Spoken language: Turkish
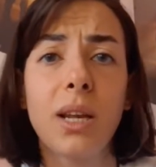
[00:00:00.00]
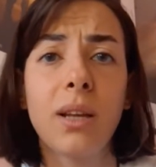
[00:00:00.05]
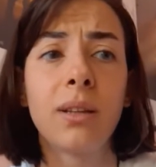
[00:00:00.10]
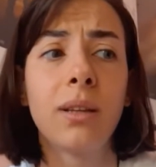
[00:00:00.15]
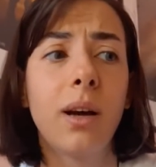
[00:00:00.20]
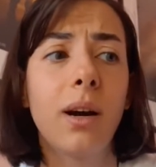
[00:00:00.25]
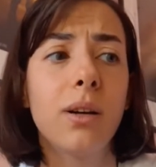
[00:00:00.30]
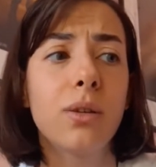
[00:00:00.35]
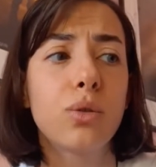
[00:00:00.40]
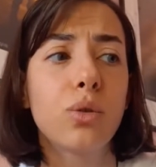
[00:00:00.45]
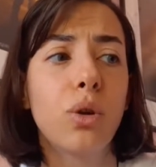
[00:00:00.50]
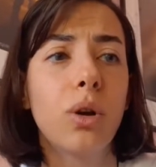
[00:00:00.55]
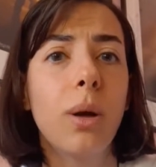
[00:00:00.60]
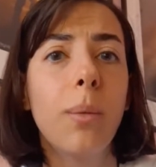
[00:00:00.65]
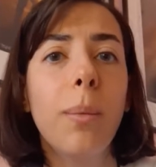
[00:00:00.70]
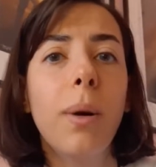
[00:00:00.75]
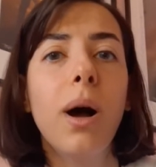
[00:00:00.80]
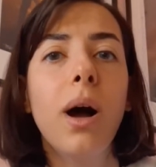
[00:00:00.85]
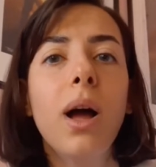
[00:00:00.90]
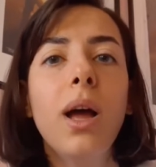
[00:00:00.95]
Daha zor
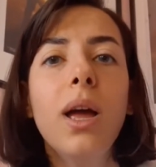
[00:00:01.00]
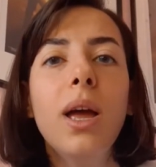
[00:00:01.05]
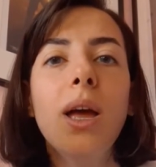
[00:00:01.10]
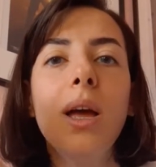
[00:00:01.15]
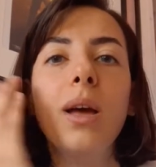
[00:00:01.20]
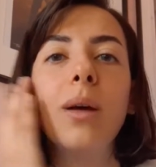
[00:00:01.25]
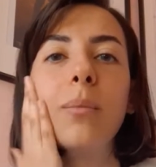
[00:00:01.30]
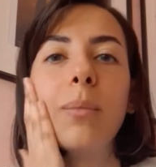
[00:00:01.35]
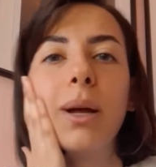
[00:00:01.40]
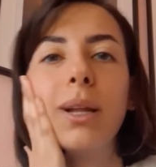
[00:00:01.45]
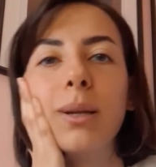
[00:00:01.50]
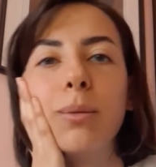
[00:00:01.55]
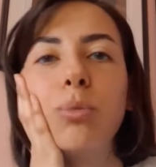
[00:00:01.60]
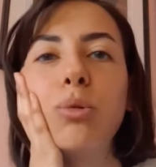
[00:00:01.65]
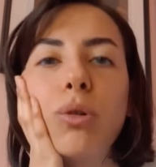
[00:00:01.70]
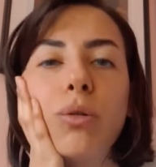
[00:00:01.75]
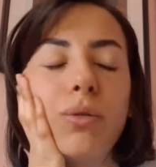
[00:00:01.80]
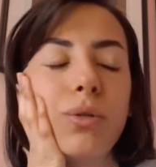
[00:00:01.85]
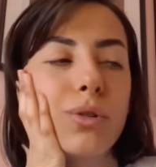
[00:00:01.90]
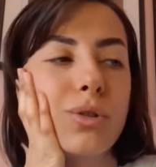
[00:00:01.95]
ama ben de
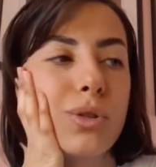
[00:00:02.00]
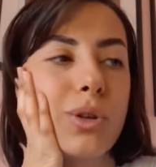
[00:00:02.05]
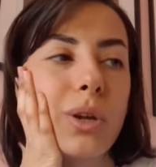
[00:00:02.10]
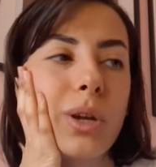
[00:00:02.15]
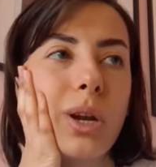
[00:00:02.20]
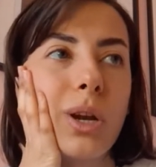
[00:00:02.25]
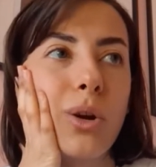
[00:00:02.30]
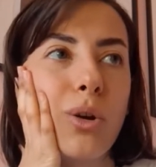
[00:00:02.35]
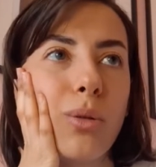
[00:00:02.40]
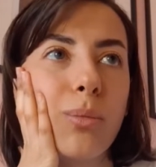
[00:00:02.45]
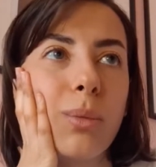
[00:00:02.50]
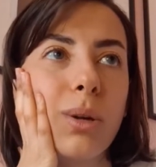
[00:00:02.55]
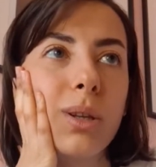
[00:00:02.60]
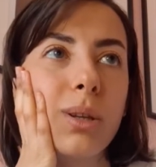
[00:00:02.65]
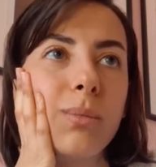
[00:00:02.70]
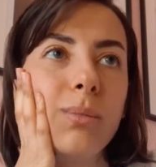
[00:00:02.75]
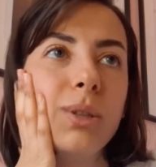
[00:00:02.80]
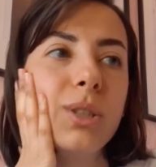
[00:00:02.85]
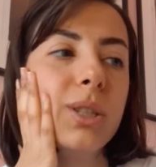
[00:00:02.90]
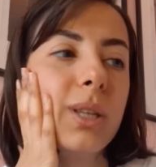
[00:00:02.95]
profesyonel
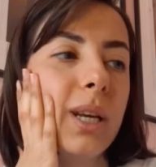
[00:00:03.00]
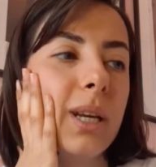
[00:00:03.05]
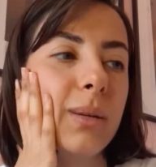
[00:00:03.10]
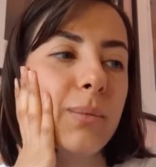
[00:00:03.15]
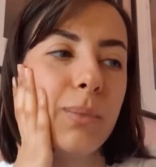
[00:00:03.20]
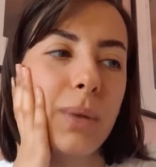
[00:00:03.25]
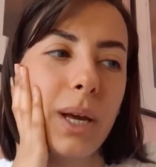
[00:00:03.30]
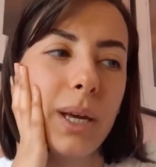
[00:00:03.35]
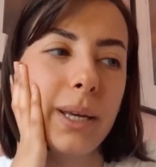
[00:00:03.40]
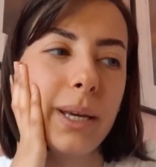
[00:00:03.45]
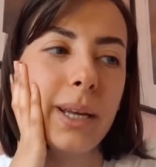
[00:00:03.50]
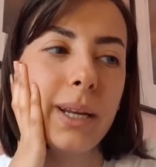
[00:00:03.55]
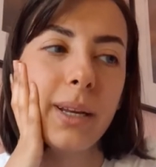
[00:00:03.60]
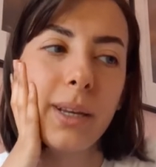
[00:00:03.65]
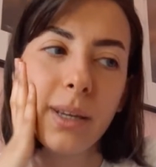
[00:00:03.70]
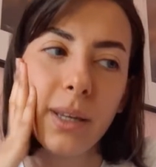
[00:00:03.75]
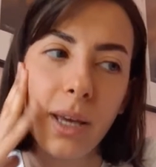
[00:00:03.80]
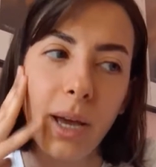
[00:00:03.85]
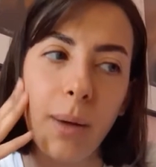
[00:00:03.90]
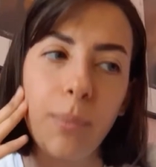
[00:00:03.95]
olmadığım için elimden
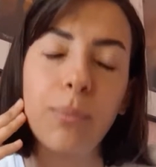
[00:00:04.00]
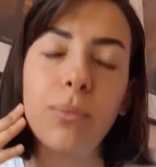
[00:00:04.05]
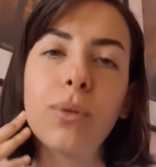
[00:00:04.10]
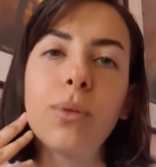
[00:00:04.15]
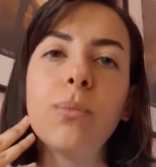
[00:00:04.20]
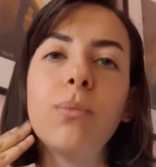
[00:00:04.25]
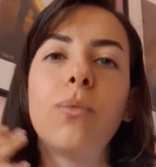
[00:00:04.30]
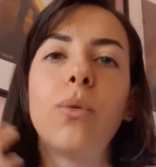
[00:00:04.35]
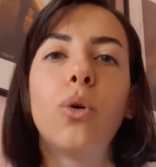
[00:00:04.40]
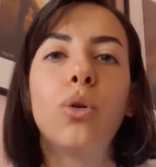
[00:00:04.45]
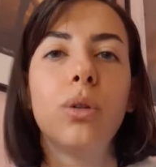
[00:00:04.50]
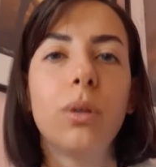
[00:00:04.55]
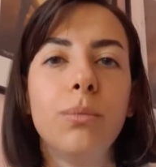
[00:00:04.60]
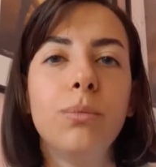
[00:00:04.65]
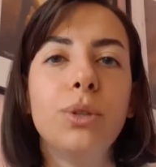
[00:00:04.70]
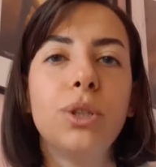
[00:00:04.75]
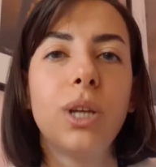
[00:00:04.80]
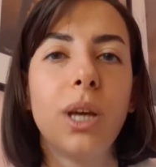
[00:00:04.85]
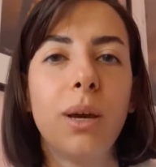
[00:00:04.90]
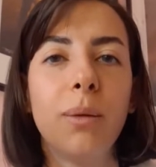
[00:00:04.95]
geleni yaptım. O da
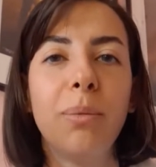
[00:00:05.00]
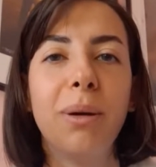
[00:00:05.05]
bir şeye